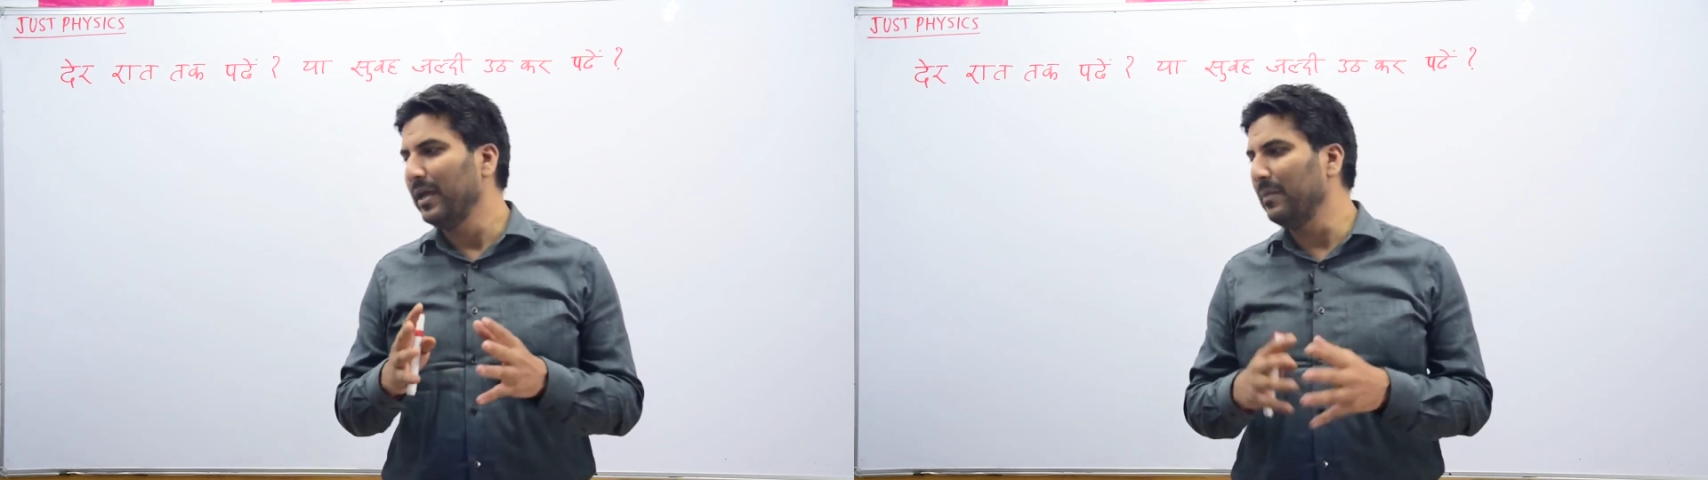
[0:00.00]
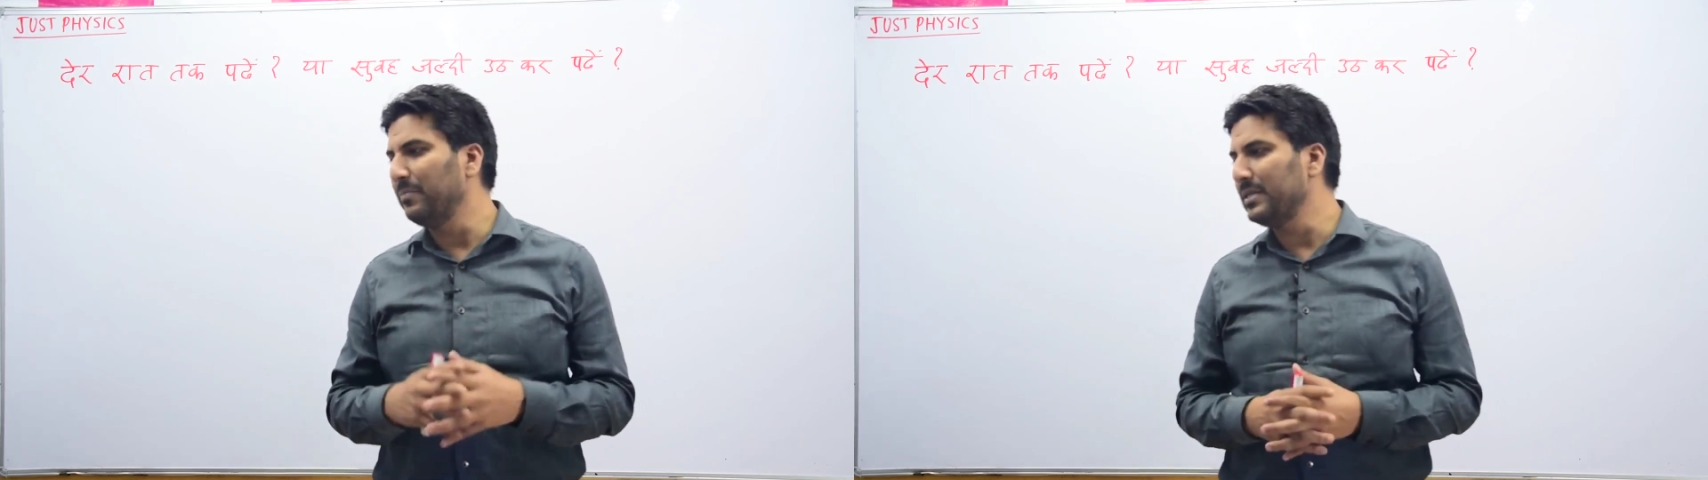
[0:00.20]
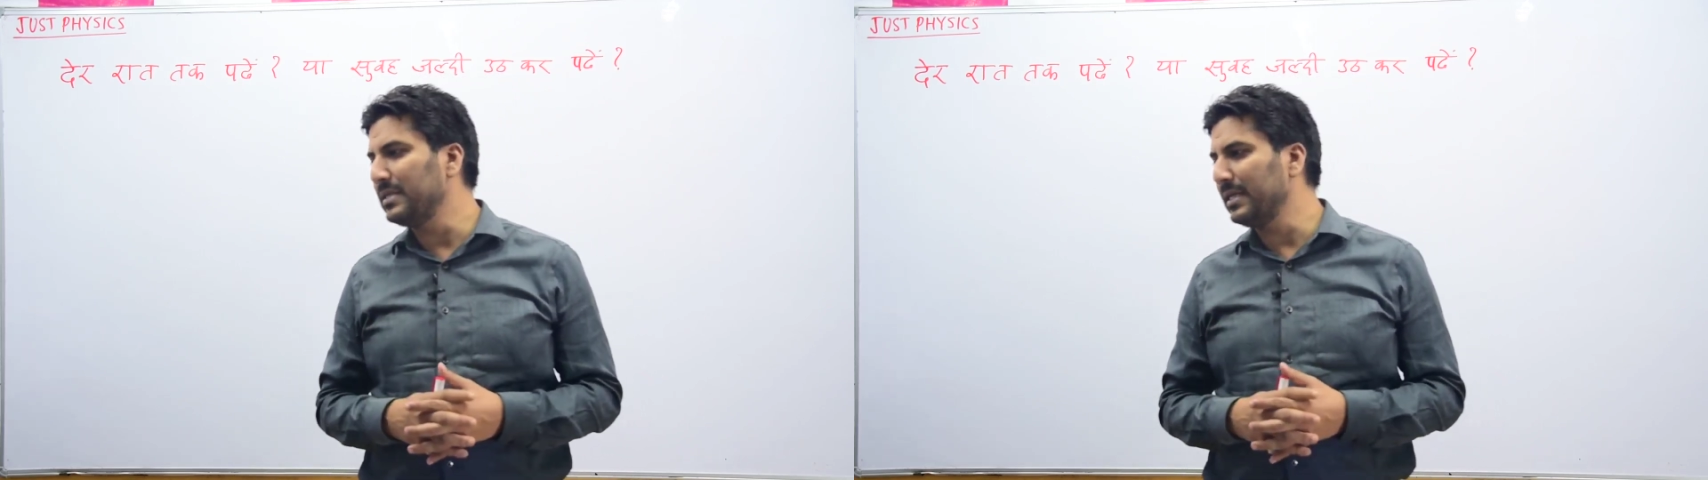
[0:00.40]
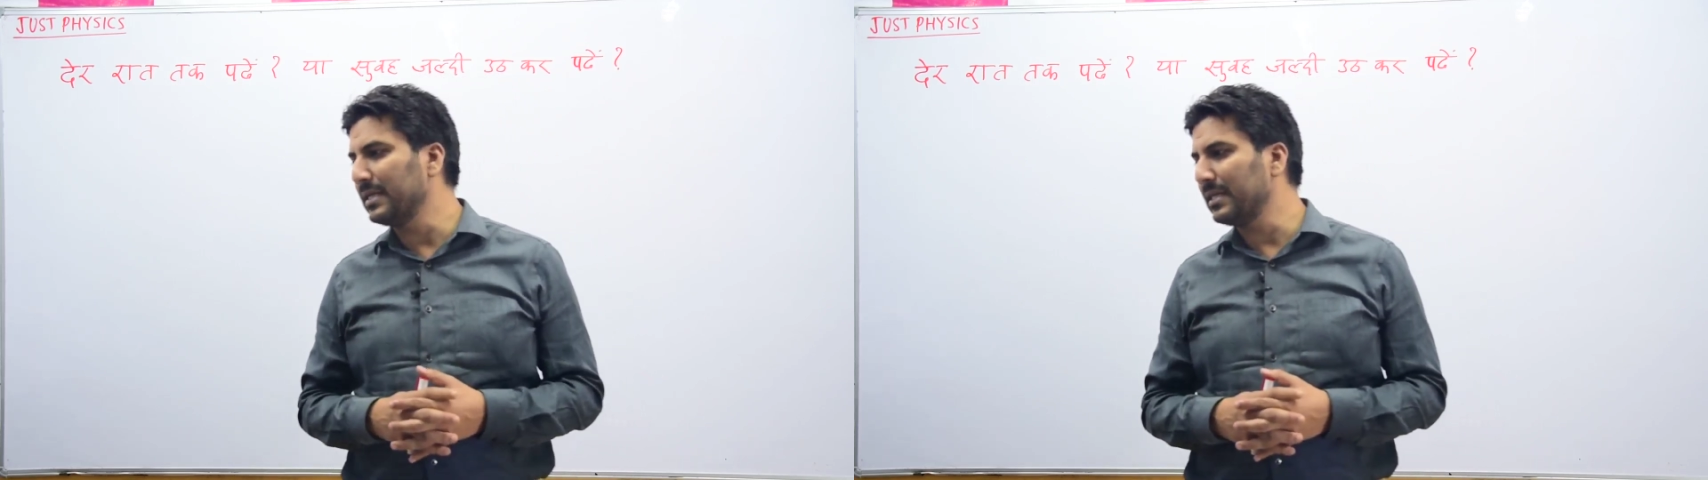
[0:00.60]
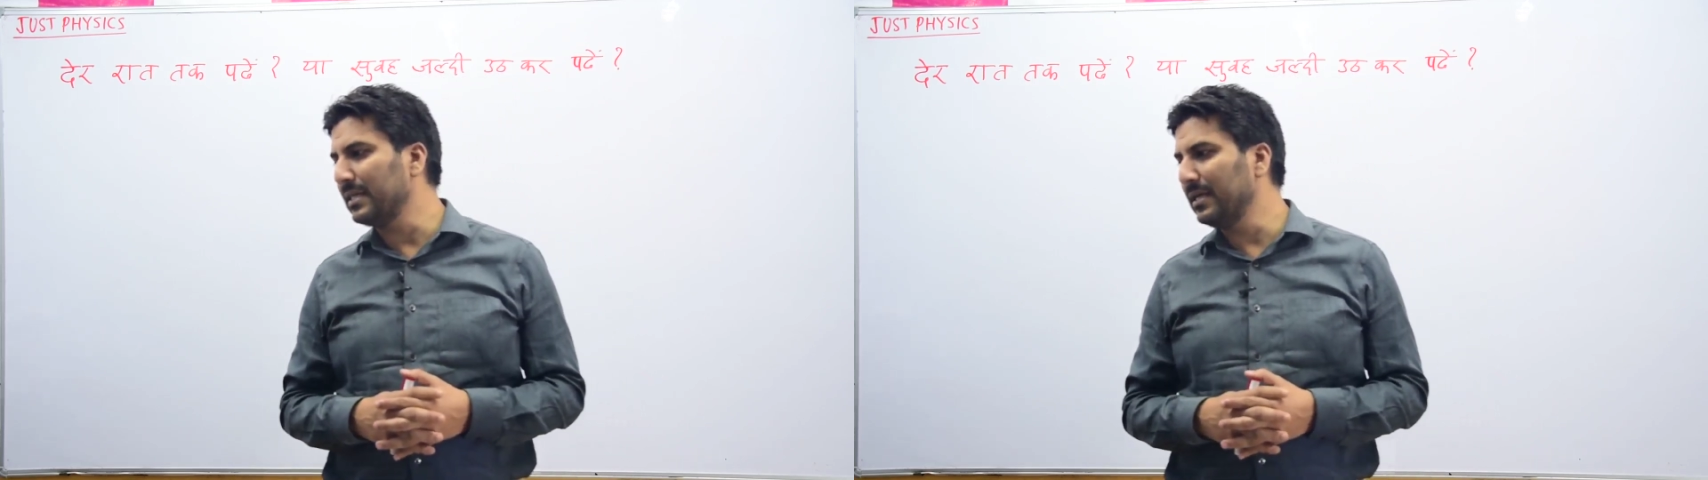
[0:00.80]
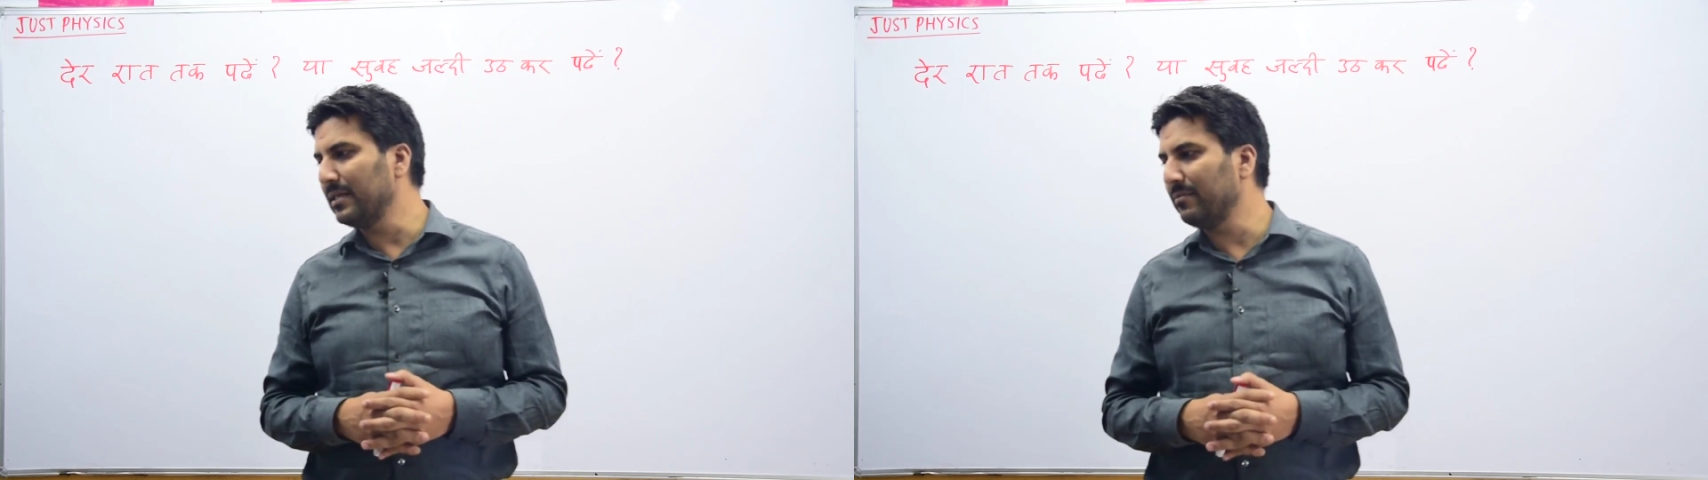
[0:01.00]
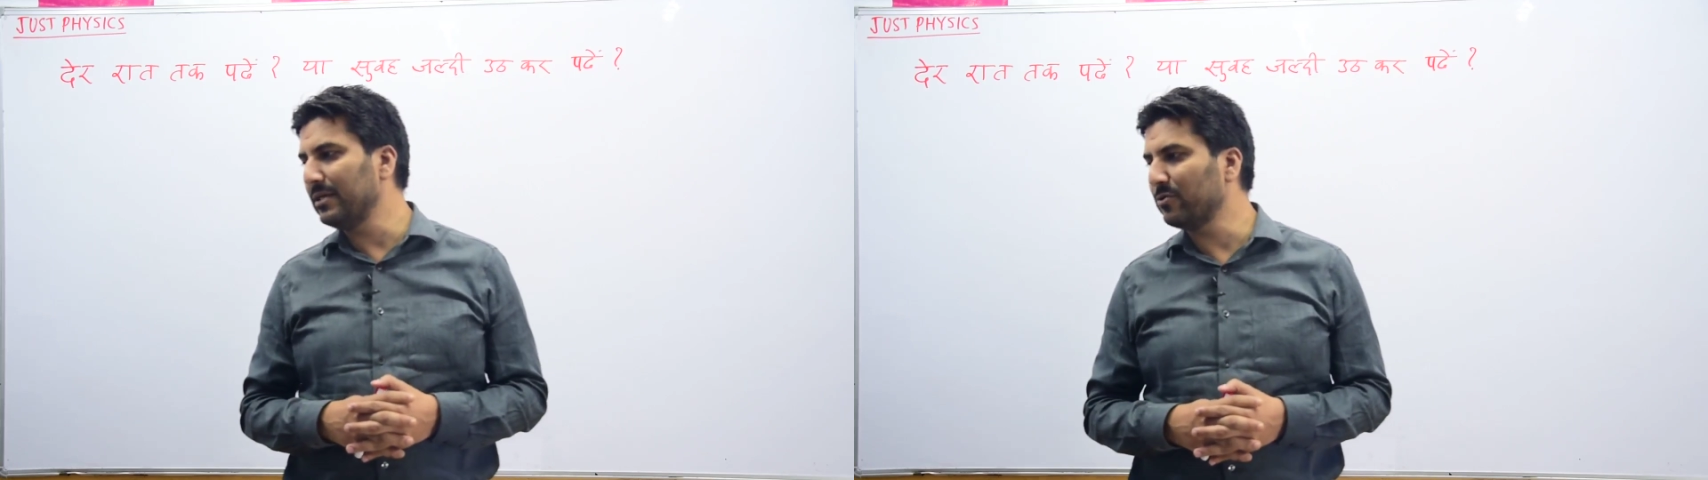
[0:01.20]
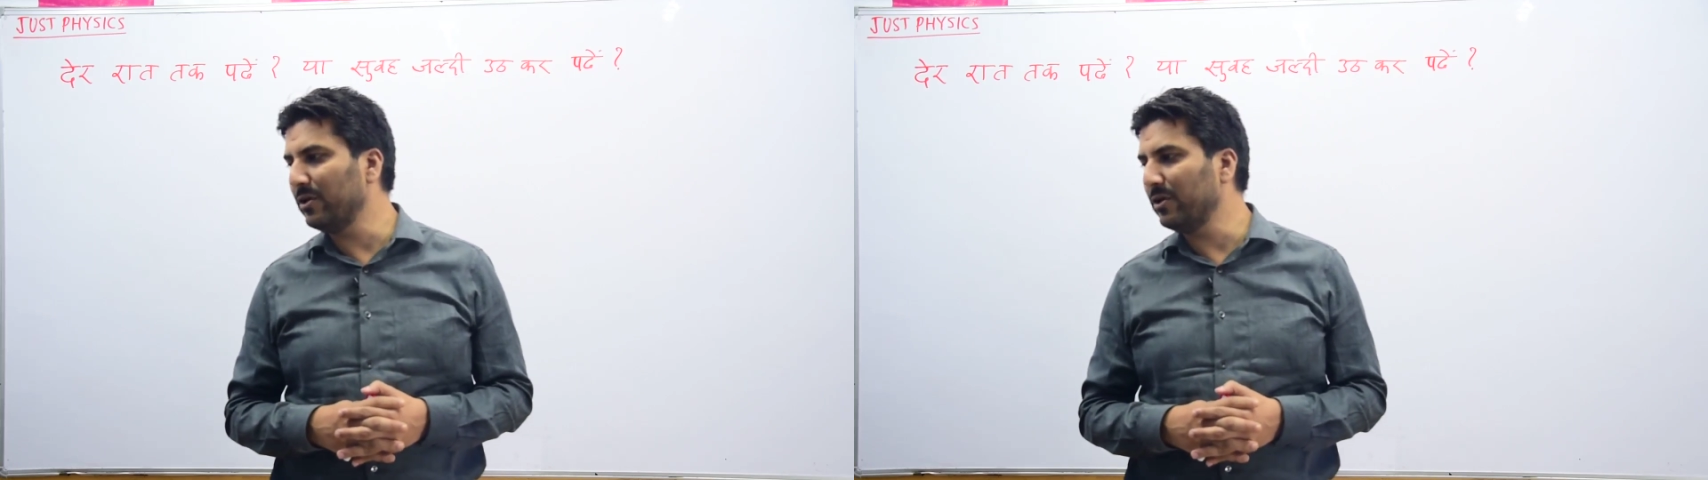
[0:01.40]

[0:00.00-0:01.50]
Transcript: अप्रिसिएट करते हैं अदरवाइज